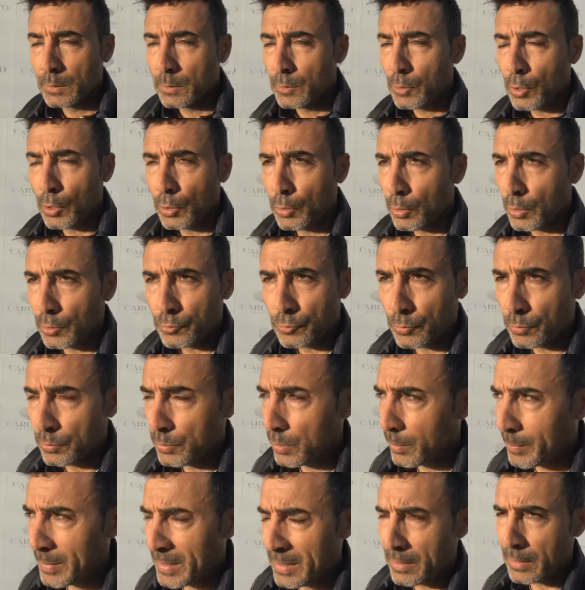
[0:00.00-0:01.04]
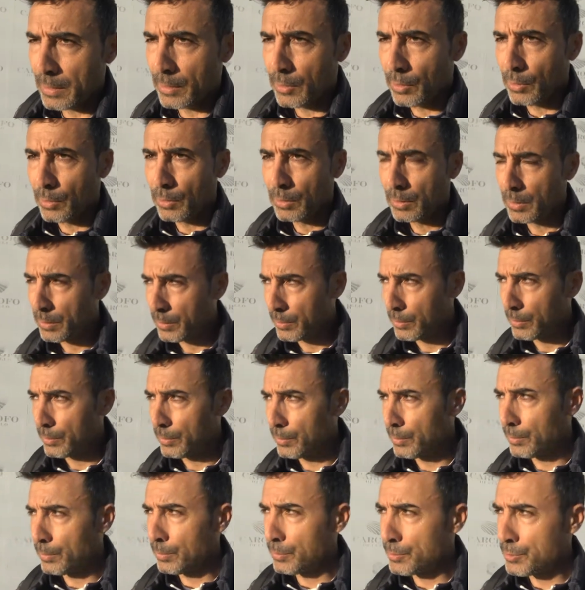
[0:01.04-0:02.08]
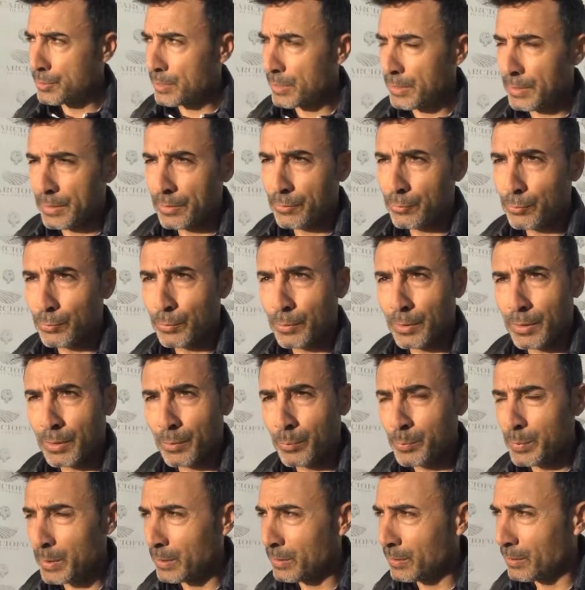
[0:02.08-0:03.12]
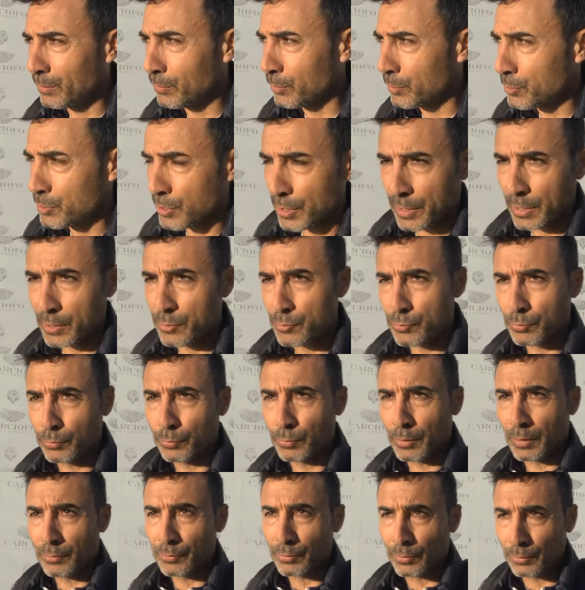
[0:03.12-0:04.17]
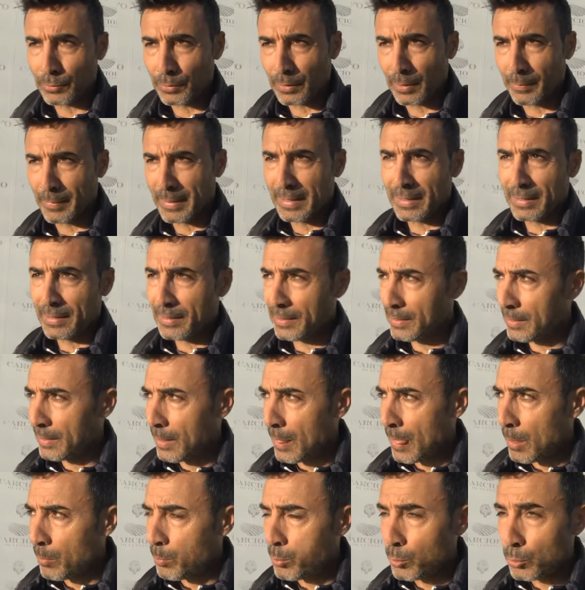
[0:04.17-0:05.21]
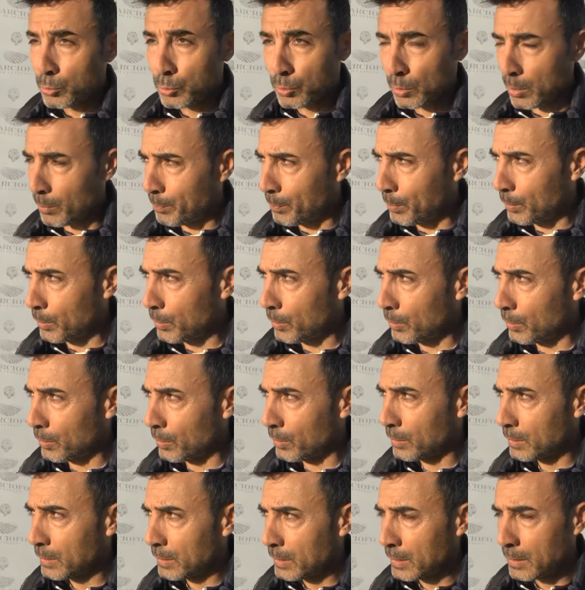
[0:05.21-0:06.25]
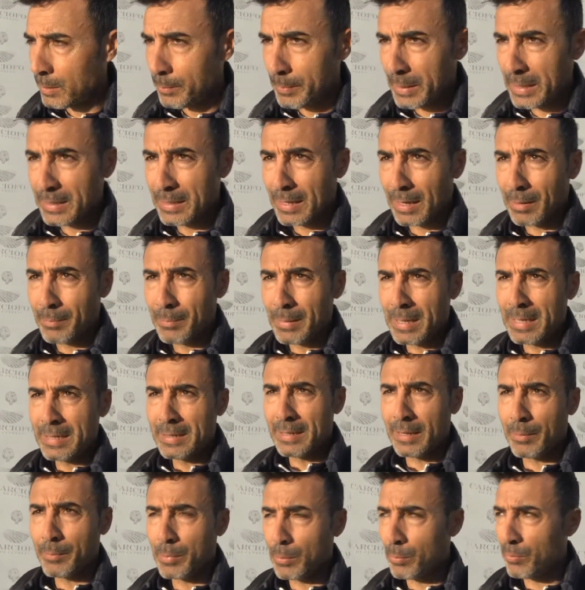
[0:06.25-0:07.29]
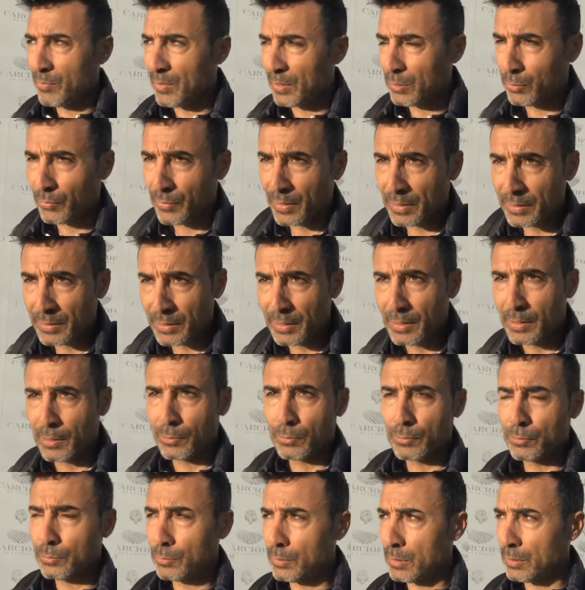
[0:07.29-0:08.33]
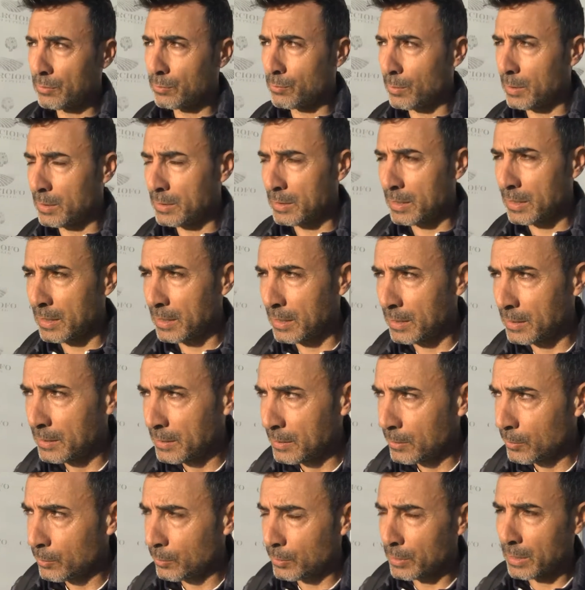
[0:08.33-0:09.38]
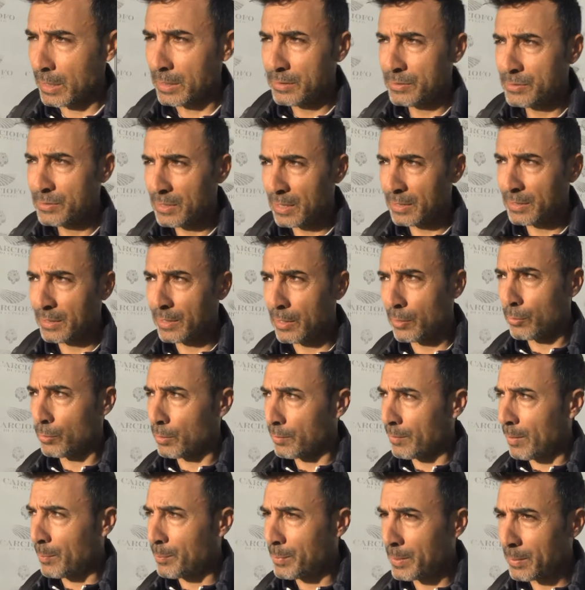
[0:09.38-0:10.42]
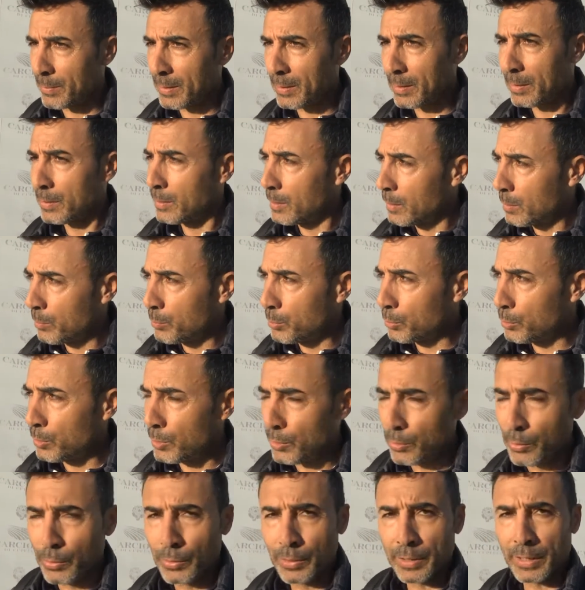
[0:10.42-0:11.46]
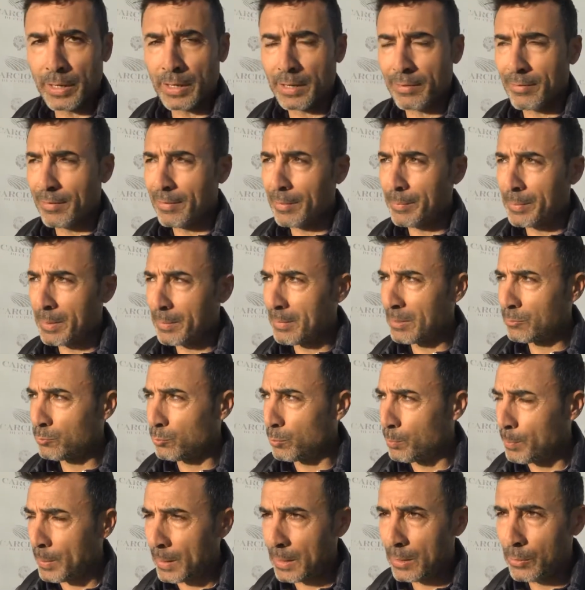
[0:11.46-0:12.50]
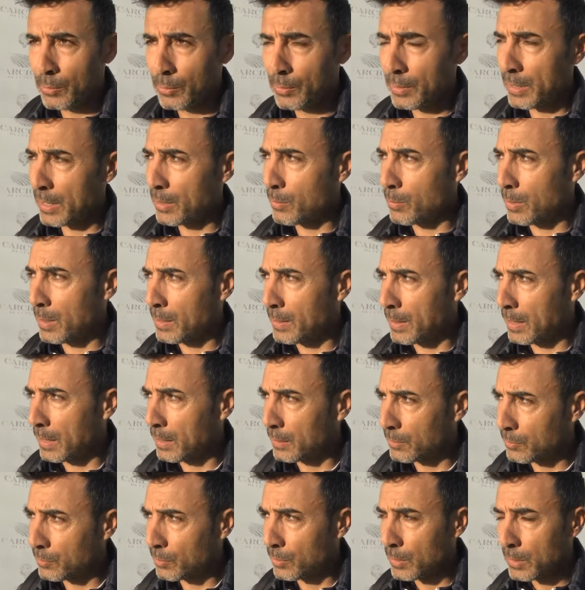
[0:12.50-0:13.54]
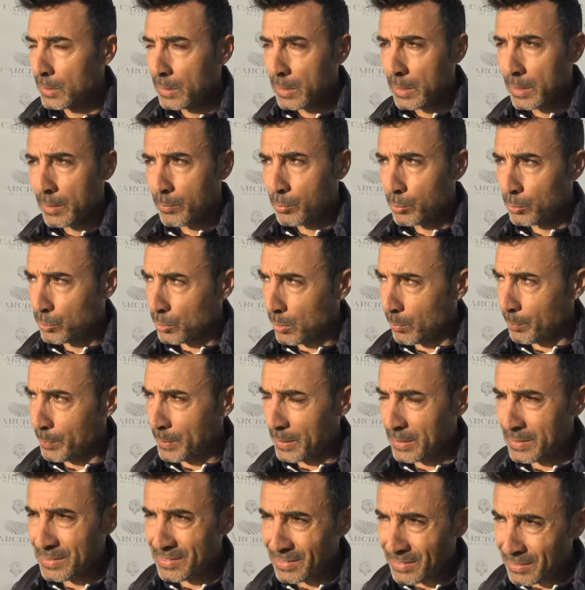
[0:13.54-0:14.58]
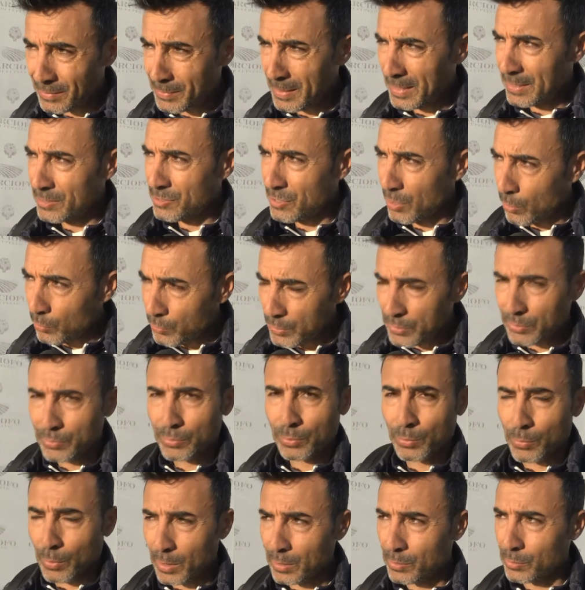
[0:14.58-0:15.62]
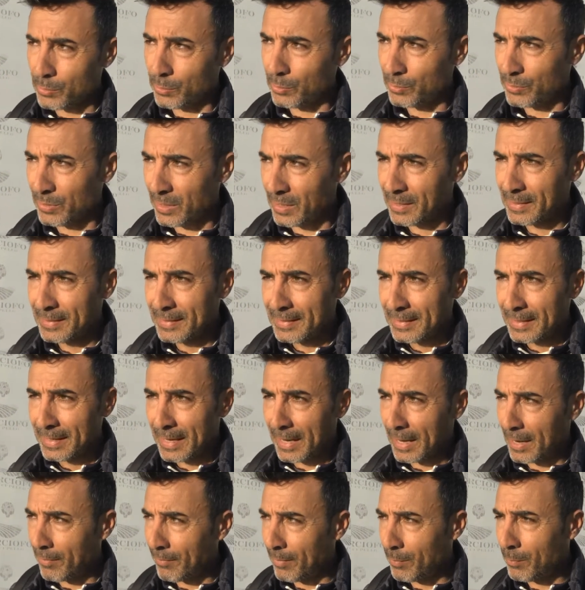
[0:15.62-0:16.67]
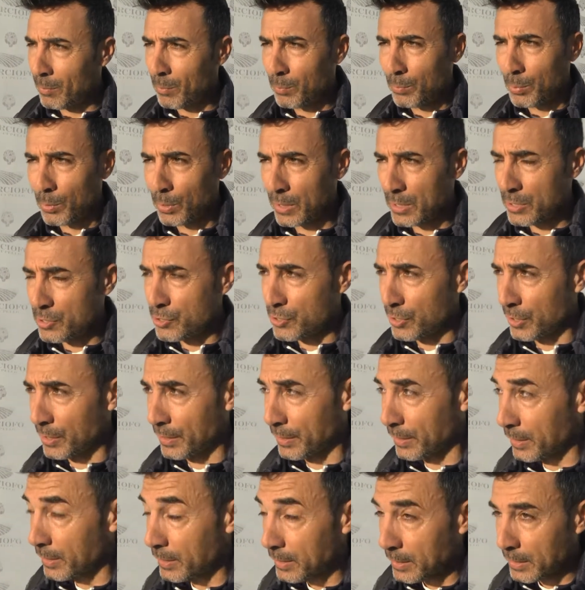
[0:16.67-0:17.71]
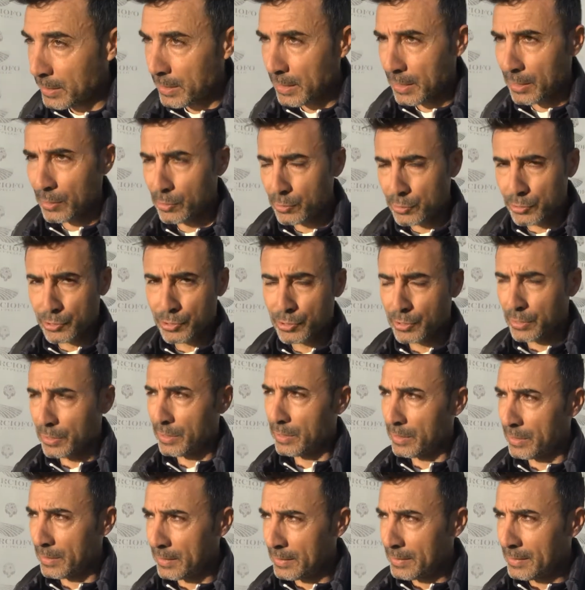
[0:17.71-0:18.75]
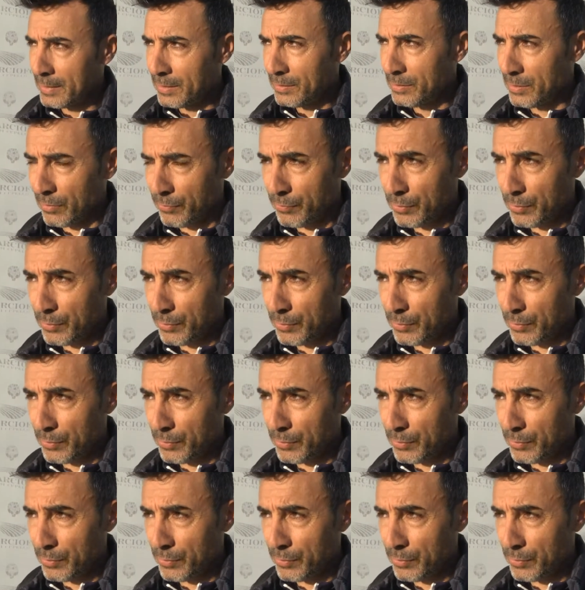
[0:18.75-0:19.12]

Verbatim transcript: No, no, assolutamente no, non c'è nessun obiettivo già raggiunto, assolutamente. Purtroppo mentalmente abbiamo fatto fatica contro una squadra organizzata che correva prima più di noi, arrivava prima sul pallone e quant'altro eh, purtroppo in settimana già ho visto qualcosa che eravamo un po' leggeri e oggi si è